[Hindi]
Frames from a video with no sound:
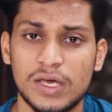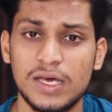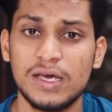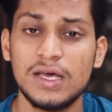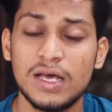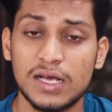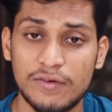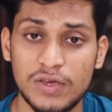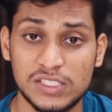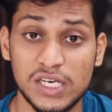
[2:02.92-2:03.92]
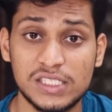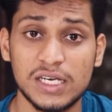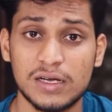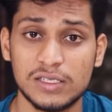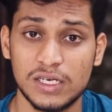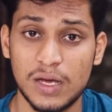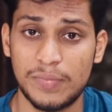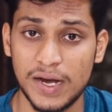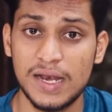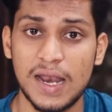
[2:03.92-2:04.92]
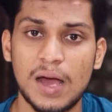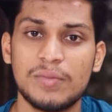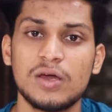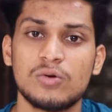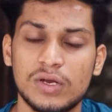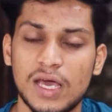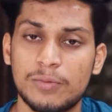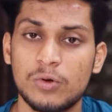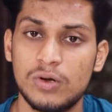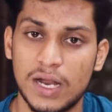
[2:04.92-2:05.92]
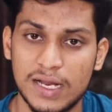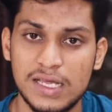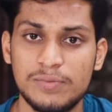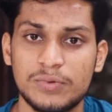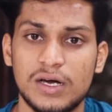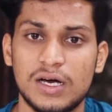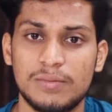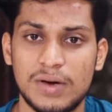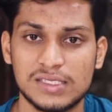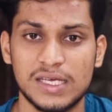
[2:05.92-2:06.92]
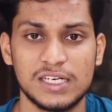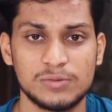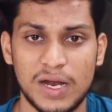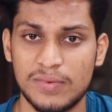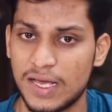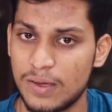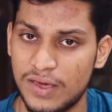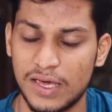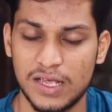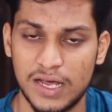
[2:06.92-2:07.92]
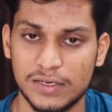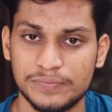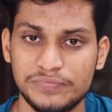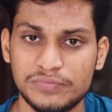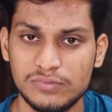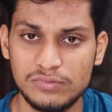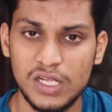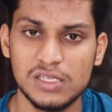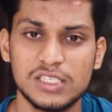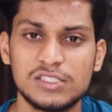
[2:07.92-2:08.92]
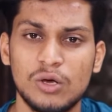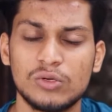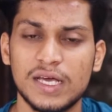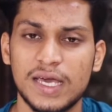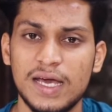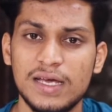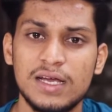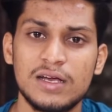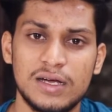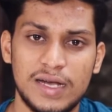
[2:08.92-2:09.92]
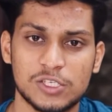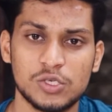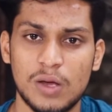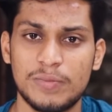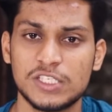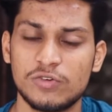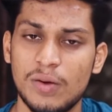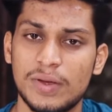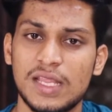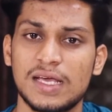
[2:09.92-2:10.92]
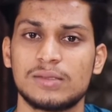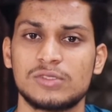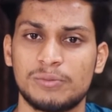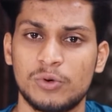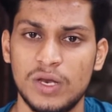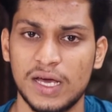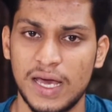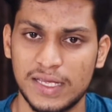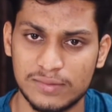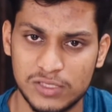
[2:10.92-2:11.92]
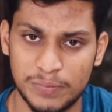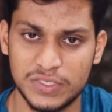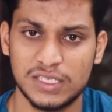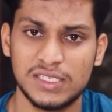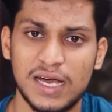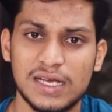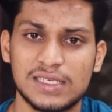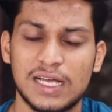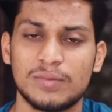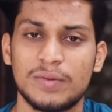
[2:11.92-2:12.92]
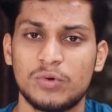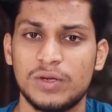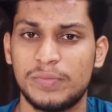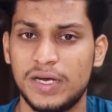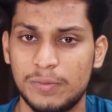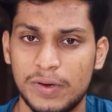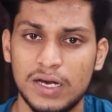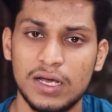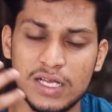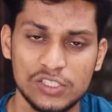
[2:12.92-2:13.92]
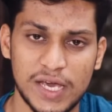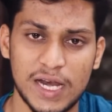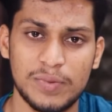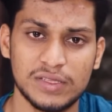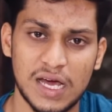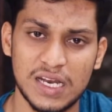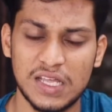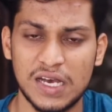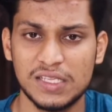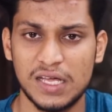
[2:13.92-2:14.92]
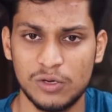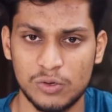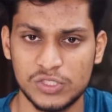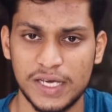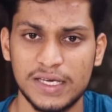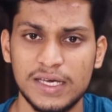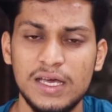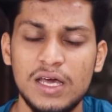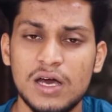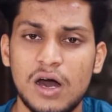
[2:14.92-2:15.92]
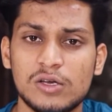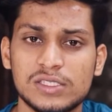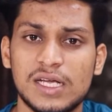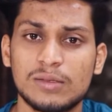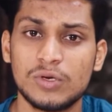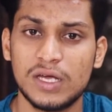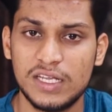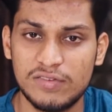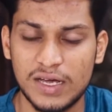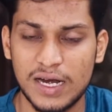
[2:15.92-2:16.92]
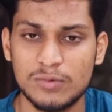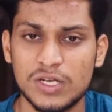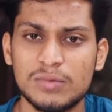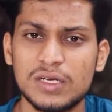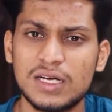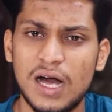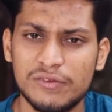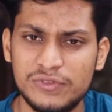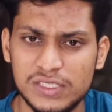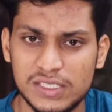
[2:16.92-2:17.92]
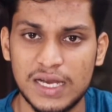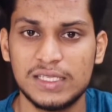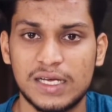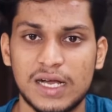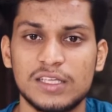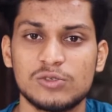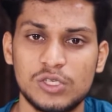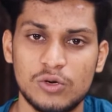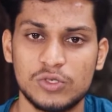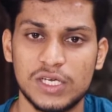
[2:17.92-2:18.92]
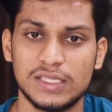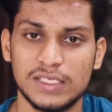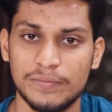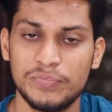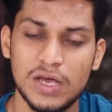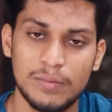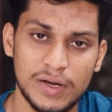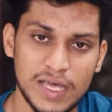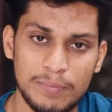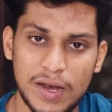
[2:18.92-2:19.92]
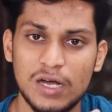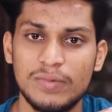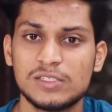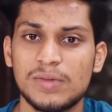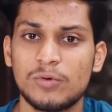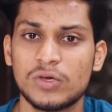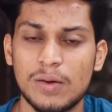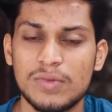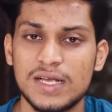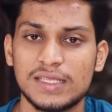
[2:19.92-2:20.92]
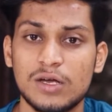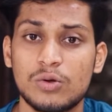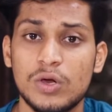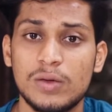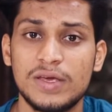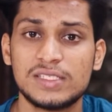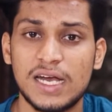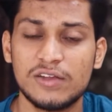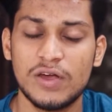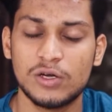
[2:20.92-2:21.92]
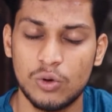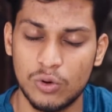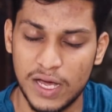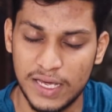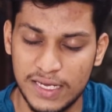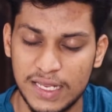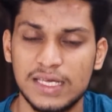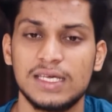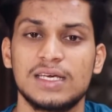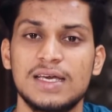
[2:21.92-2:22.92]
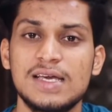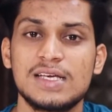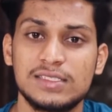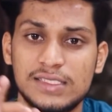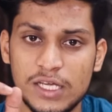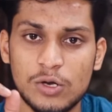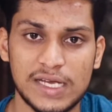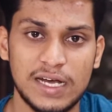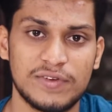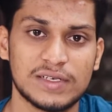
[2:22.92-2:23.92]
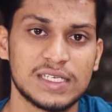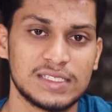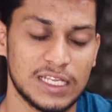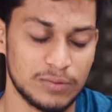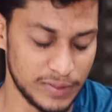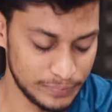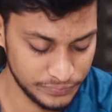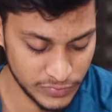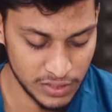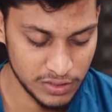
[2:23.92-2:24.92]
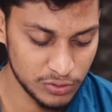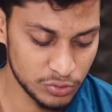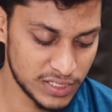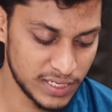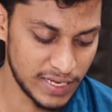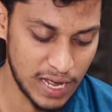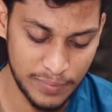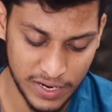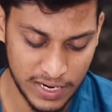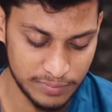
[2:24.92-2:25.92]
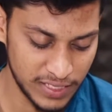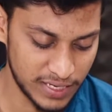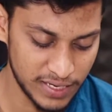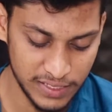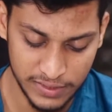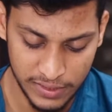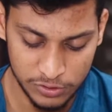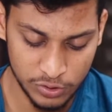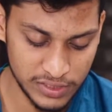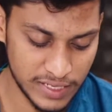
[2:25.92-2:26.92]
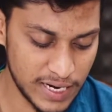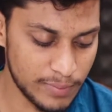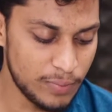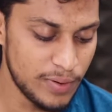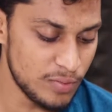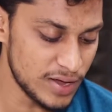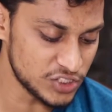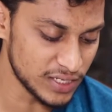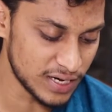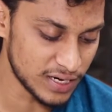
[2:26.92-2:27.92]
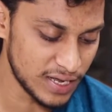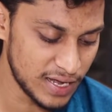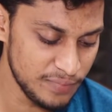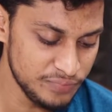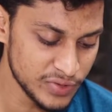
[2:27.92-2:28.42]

के काफ़ी अच्छे अच्छे जिनके बड़े नाम हैं उनके आपको नकली मास गेनर्स बना बना के बेचे जा रहे हैं जिनसे होता क्या है डक्सोना पिसी हुई बंदा एकदम से फूलेगा एकदम से पिचक जाएगा साथ में पूरे पीठ पर चेहरे पर दाने दाने दाने हो जाएंगे और उसके साथ में उनका लीवर खराब हो जाएगा मतलब काफ़ी सारी दिक्कतें उससे हो जाती हैं बट यहाँ प्लांट बेस में आपको क्या मिल जाता है कोई भी साइड इफेक्ट होगा ही नहीं जीरो साइड इफेक्ट्स के साथ में दूसरा यहाँ पर अगर आप देखें तो इनके लेबल पर भी मैंशन कर रखा है